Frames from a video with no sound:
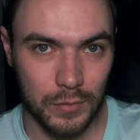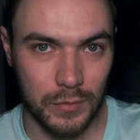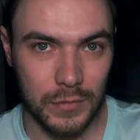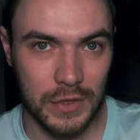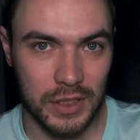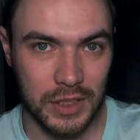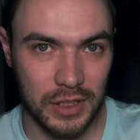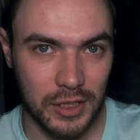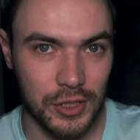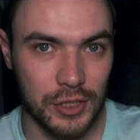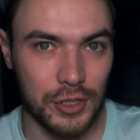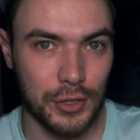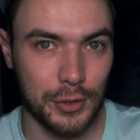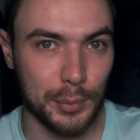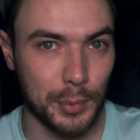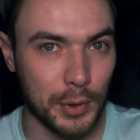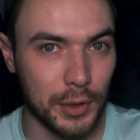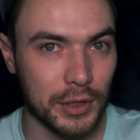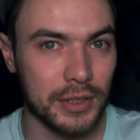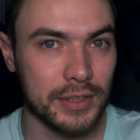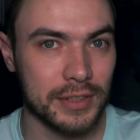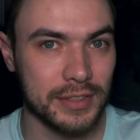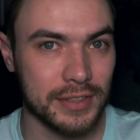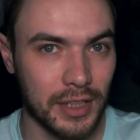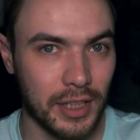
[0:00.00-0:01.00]
слышно
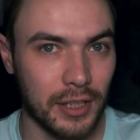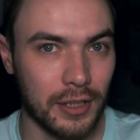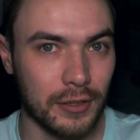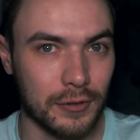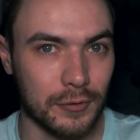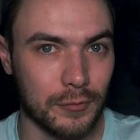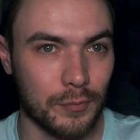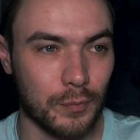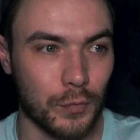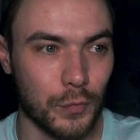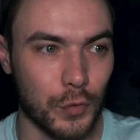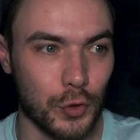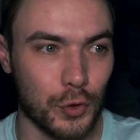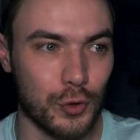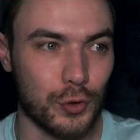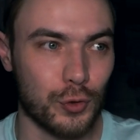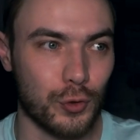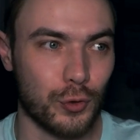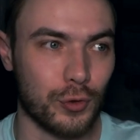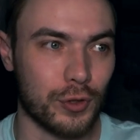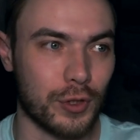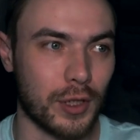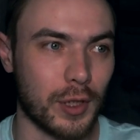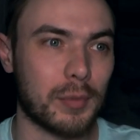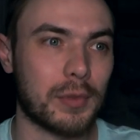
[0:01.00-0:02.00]
было зал, то, что
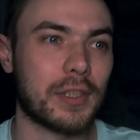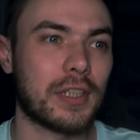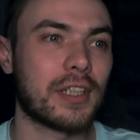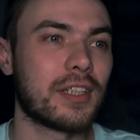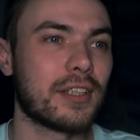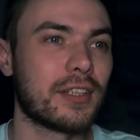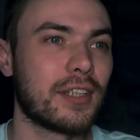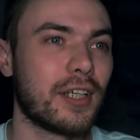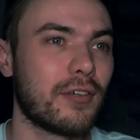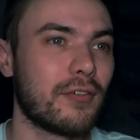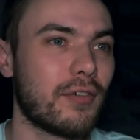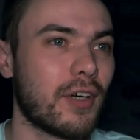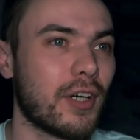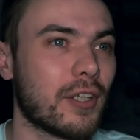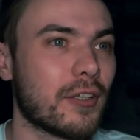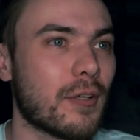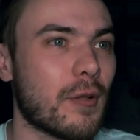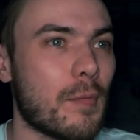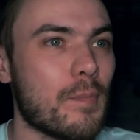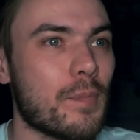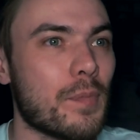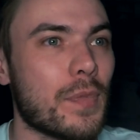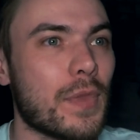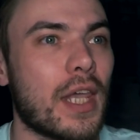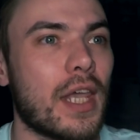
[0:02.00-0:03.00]
он там негодовал.
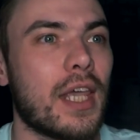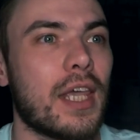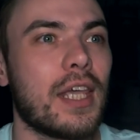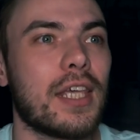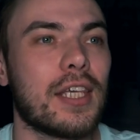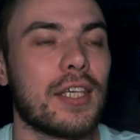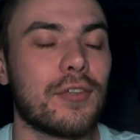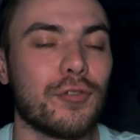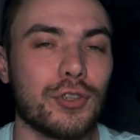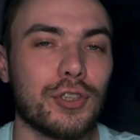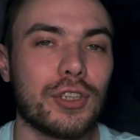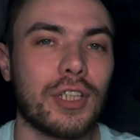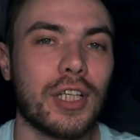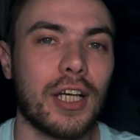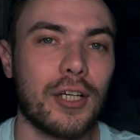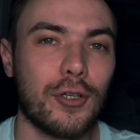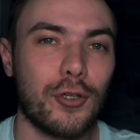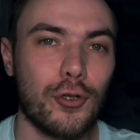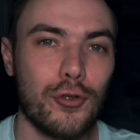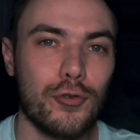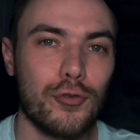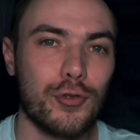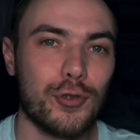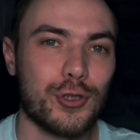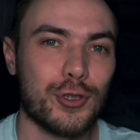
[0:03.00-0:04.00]
И вот
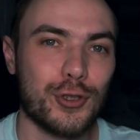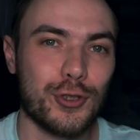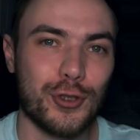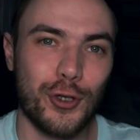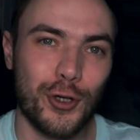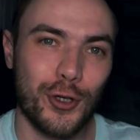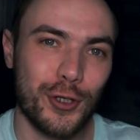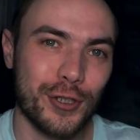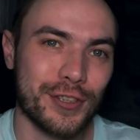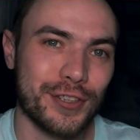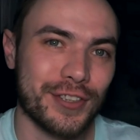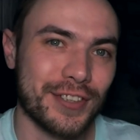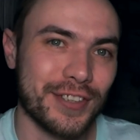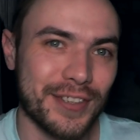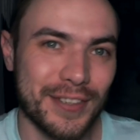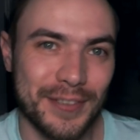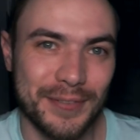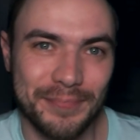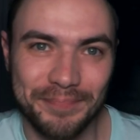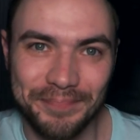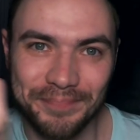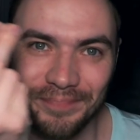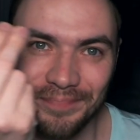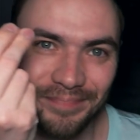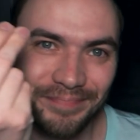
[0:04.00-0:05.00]
какого черта,
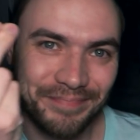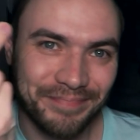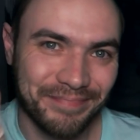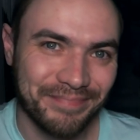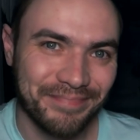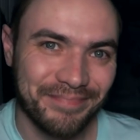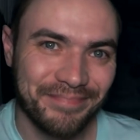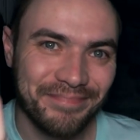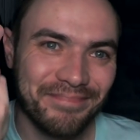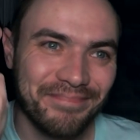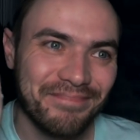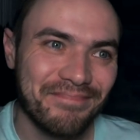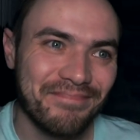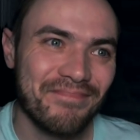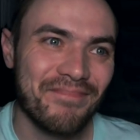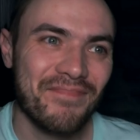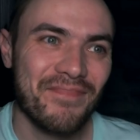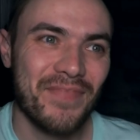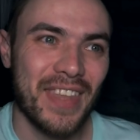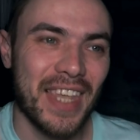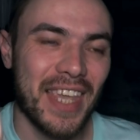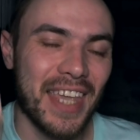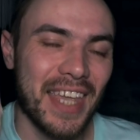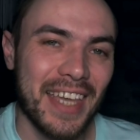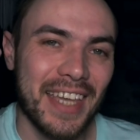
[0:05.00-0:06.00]

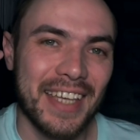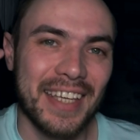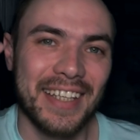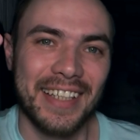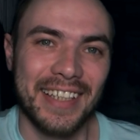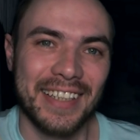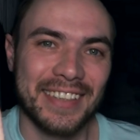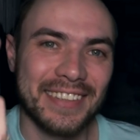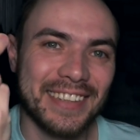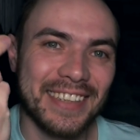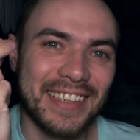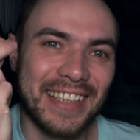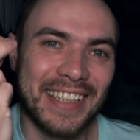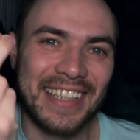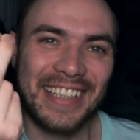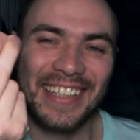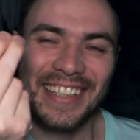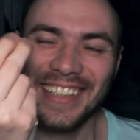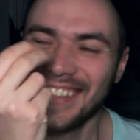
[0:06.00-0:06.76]
когда